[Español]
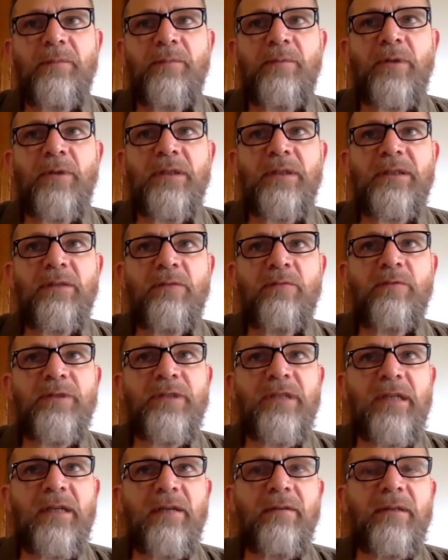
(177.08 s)
Porque se
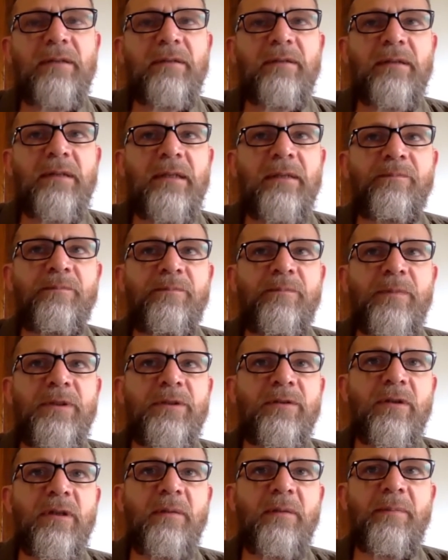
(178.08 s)
escuchaba, eran
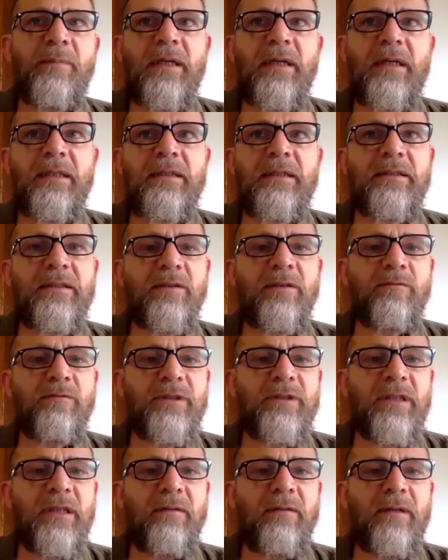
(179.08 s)
pisos de parquet y se
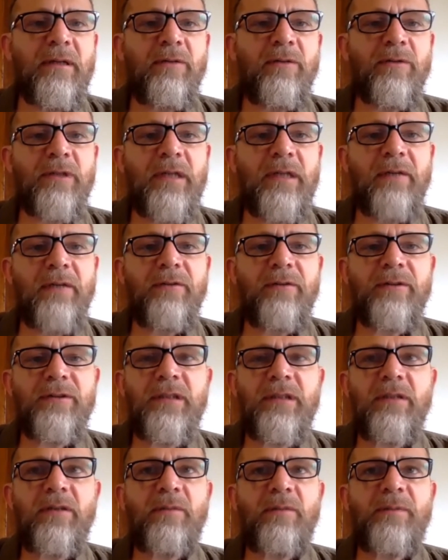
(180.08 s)
escuchaba los tacos
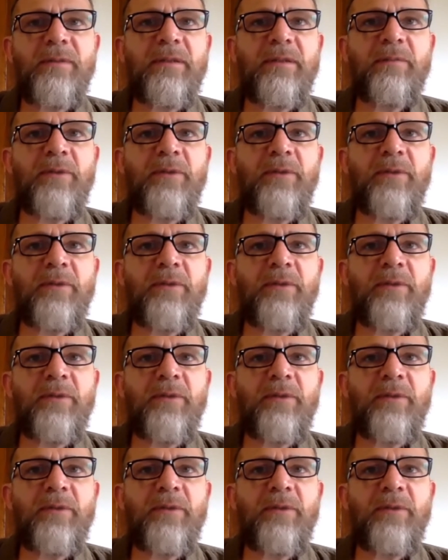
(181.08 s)
y de golpe se